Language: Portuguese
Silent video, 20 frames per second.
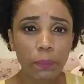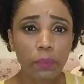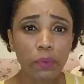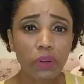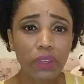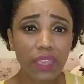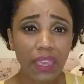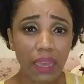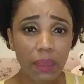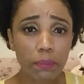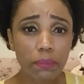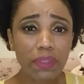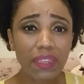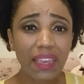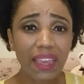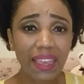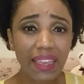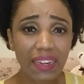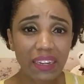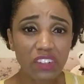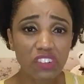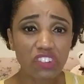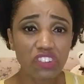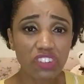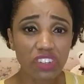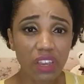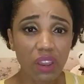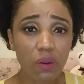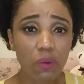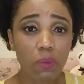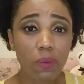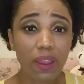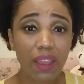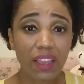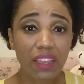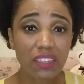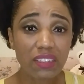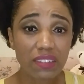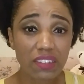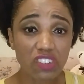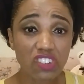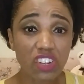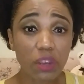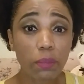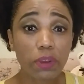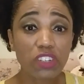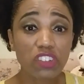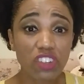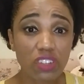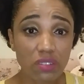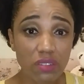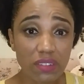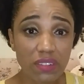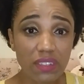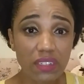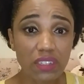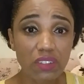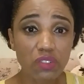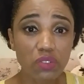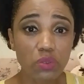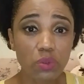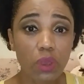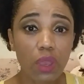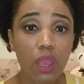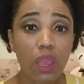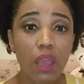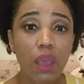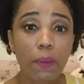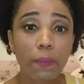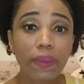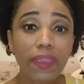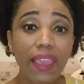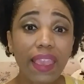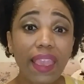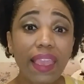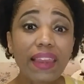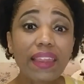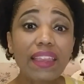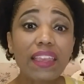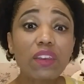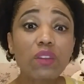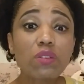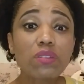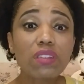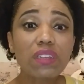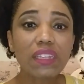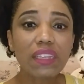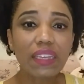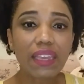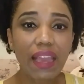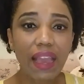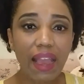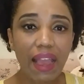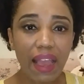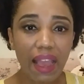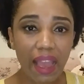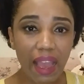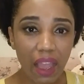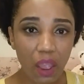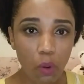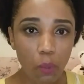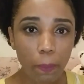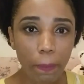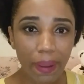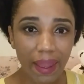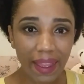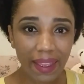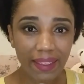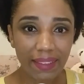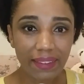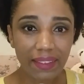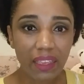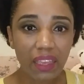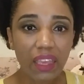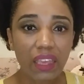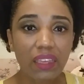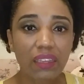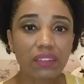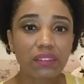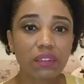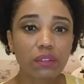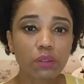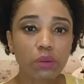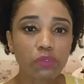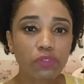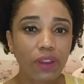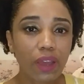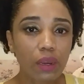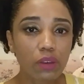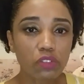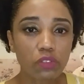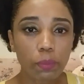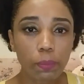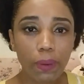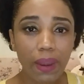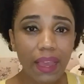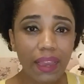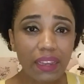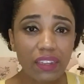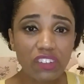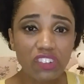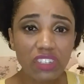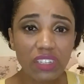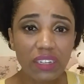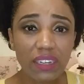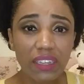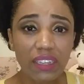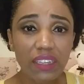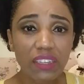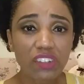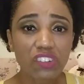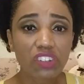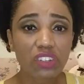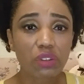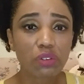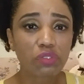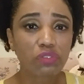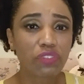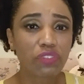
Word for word: porque a minha religião se chama Jesus Cristo, que é ele que nos liga ao Pai. Então não falo de placa de igreja, não